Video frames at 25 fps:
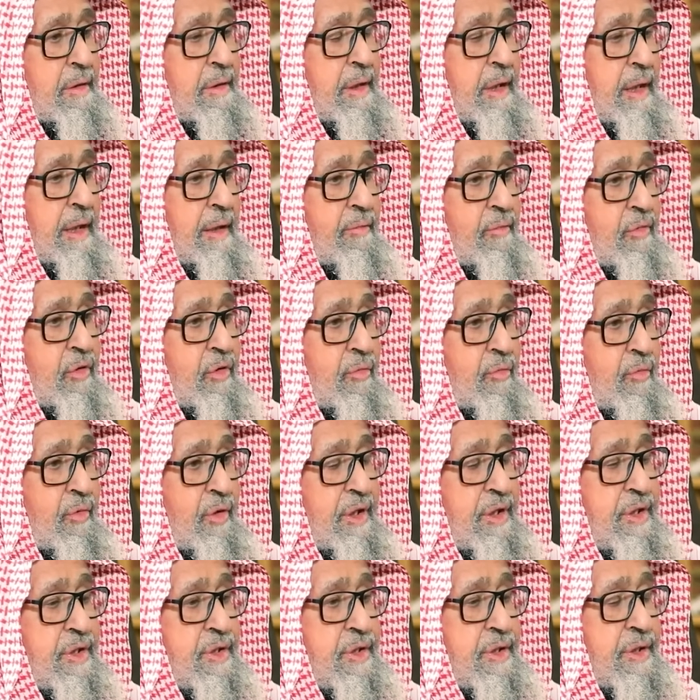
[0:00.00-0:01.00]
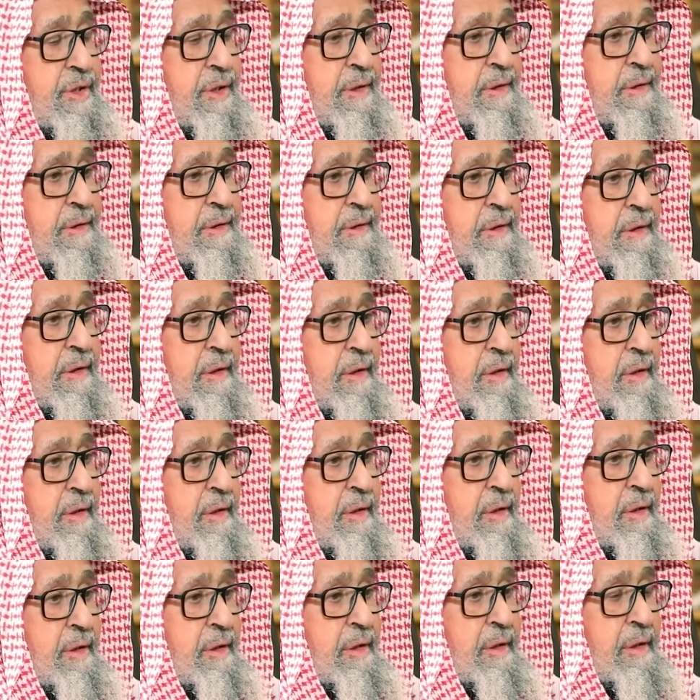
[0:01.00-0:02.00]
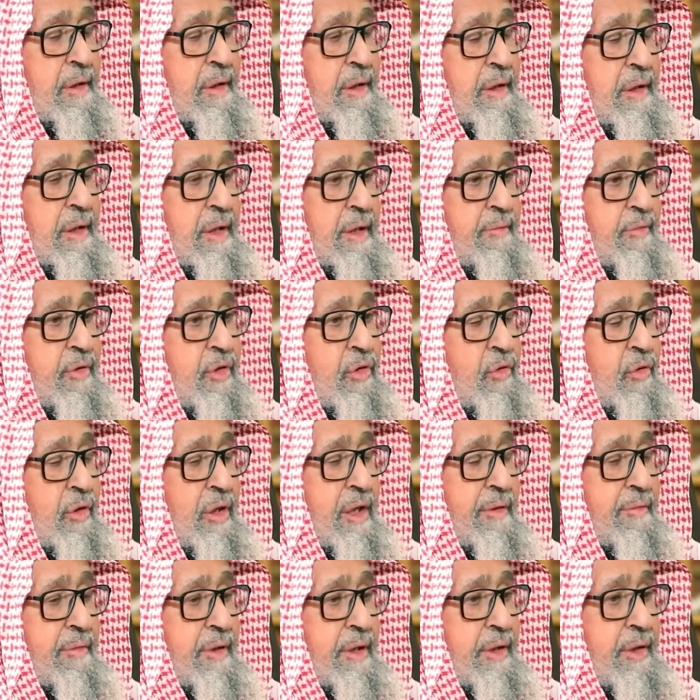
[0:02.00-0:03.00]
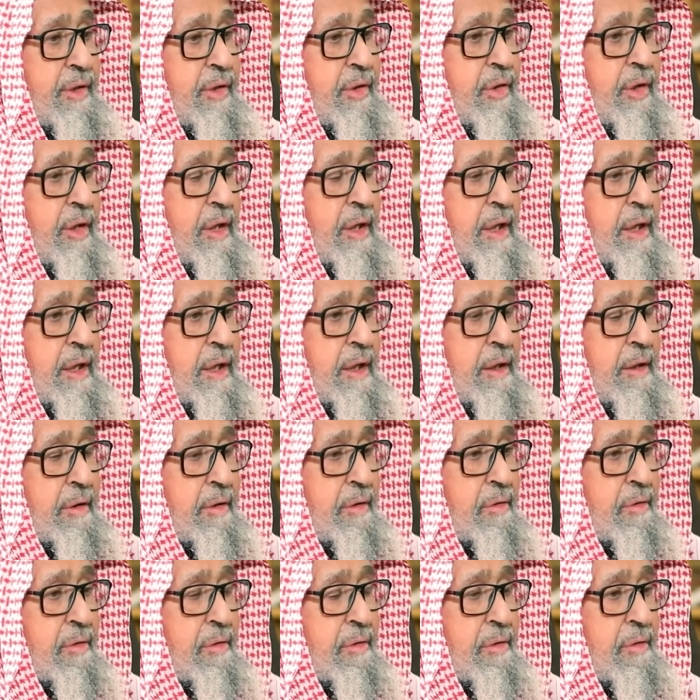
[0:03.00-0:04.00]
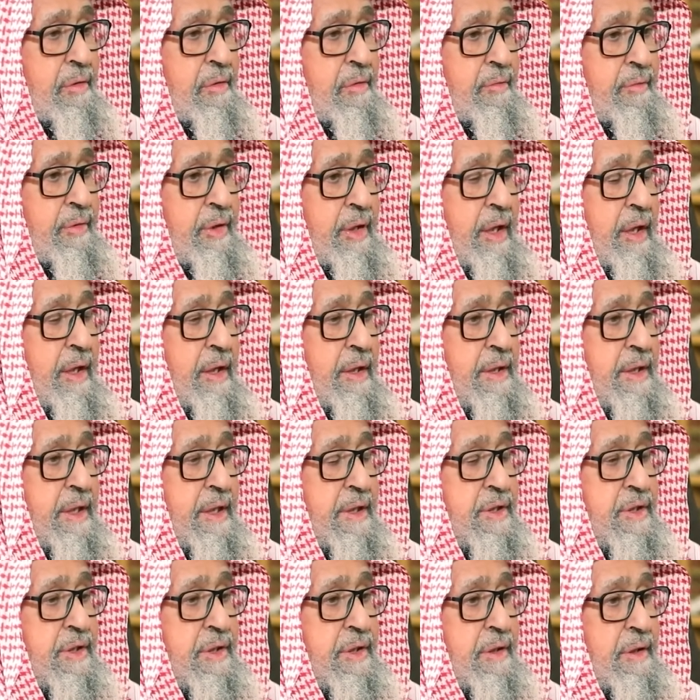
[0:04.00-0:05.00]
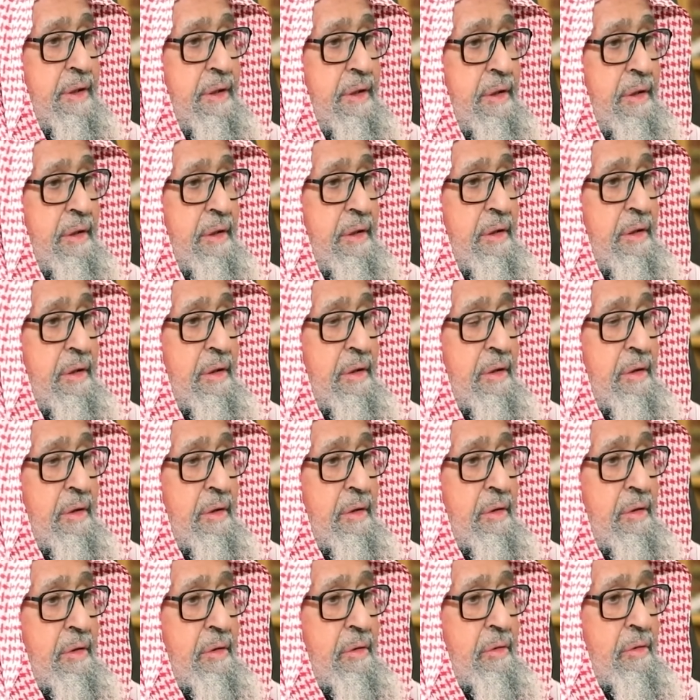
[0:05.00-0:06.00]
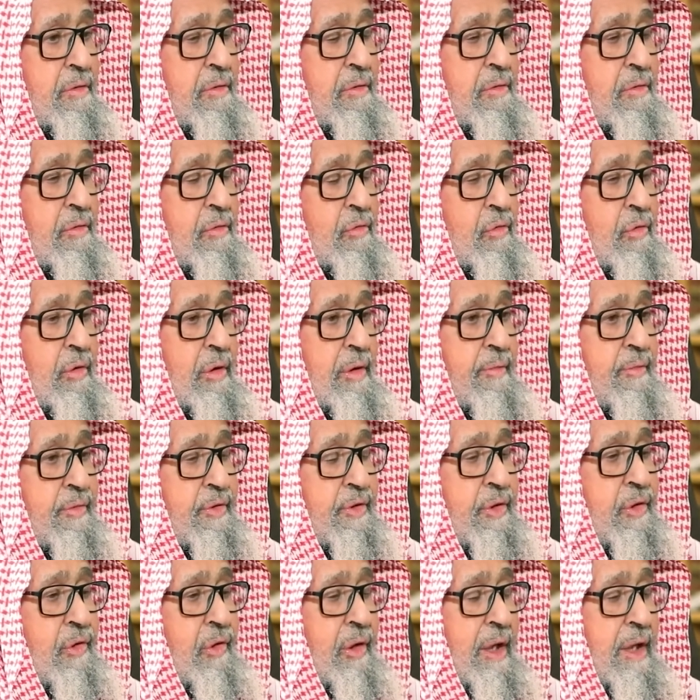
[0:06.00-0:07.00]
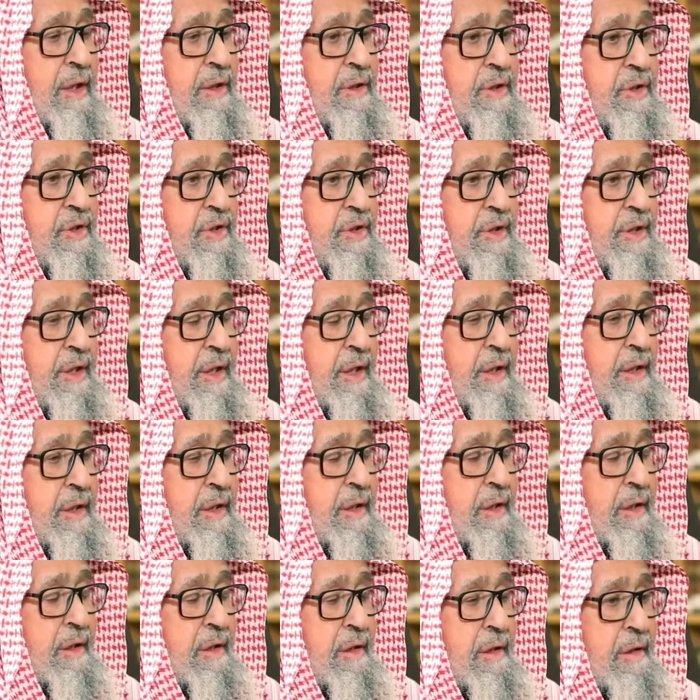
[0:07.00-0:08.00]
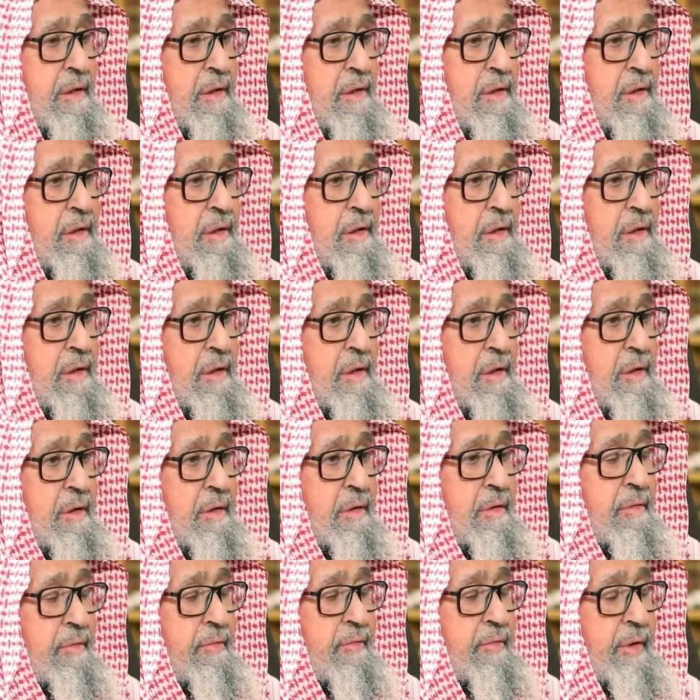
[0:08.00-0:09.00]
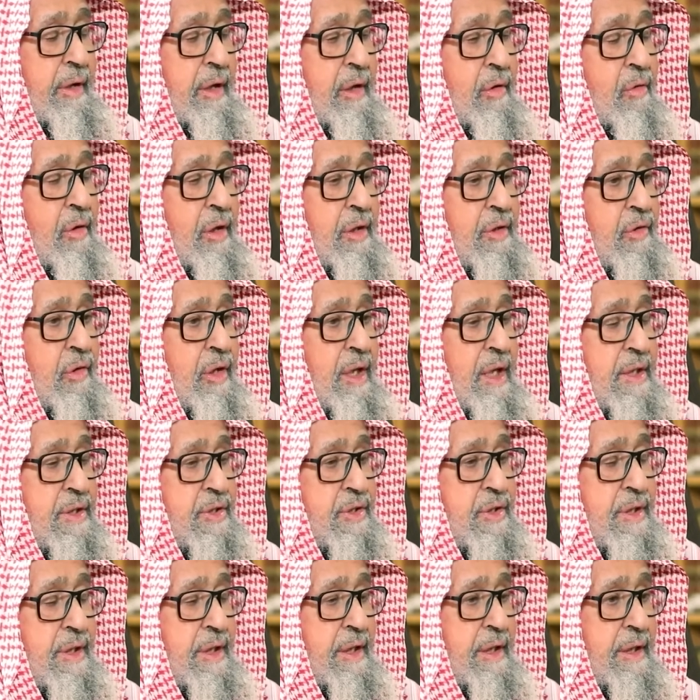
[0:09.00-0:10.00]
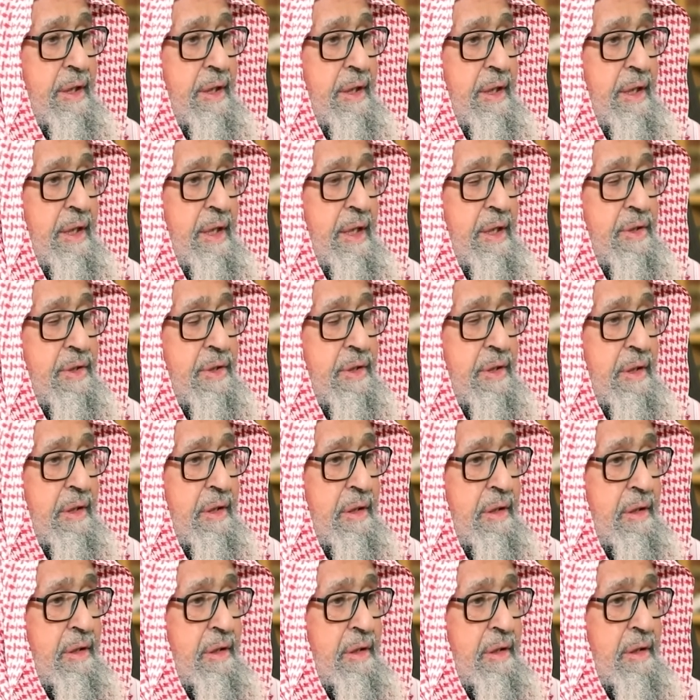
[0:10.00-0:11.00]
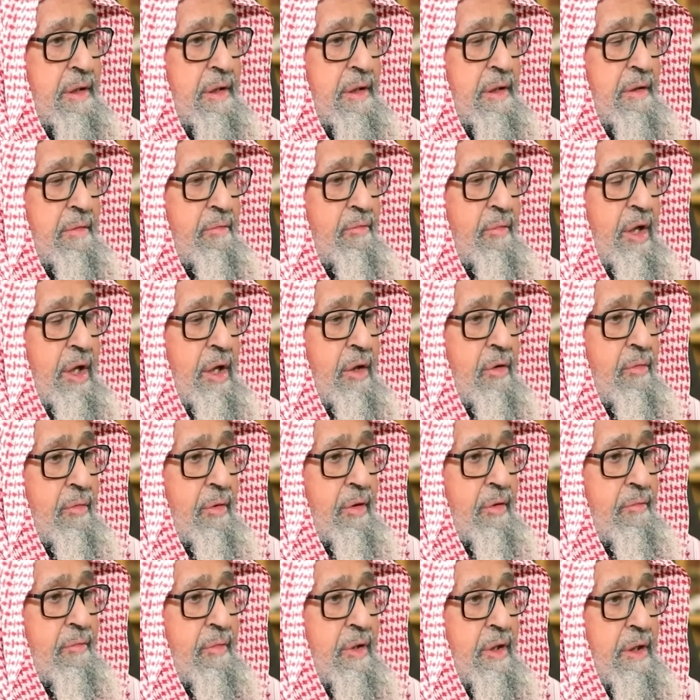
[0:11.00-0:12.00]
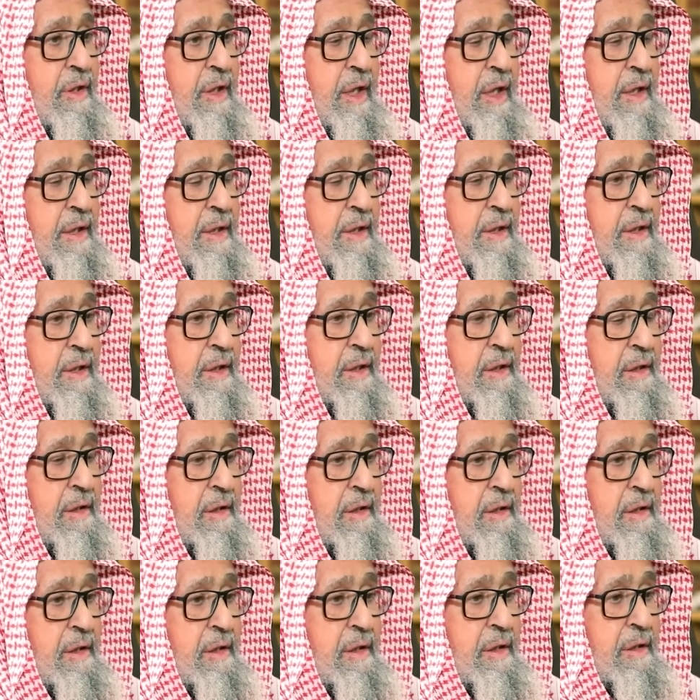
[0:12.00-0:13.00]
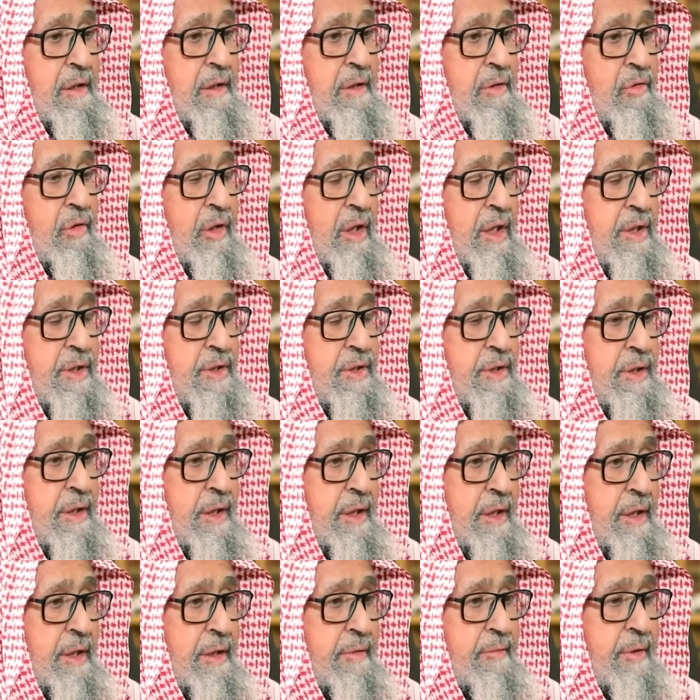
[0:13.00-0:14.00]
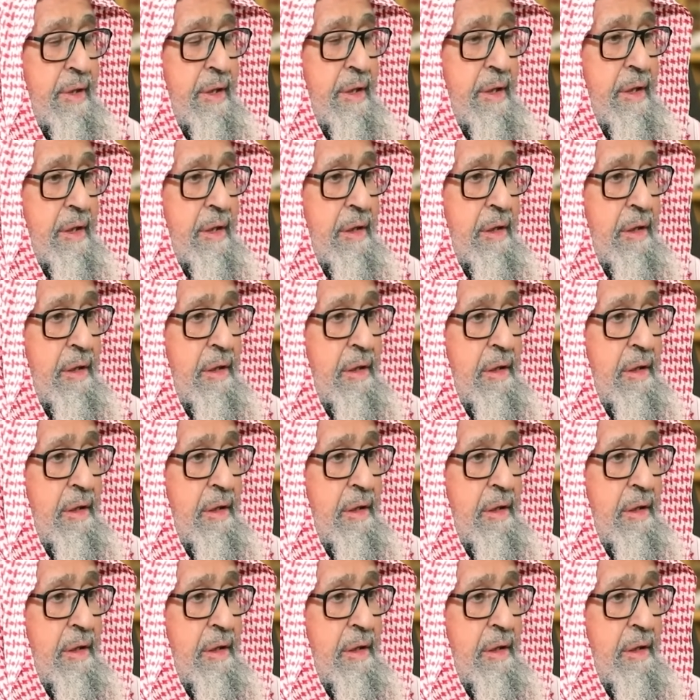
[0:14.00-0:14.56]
نعم المويس هذا من علماء الضلال من اهل نجد ومن دعاة الشرك فهو يحسن للناس ما هم يعني يحسن لمن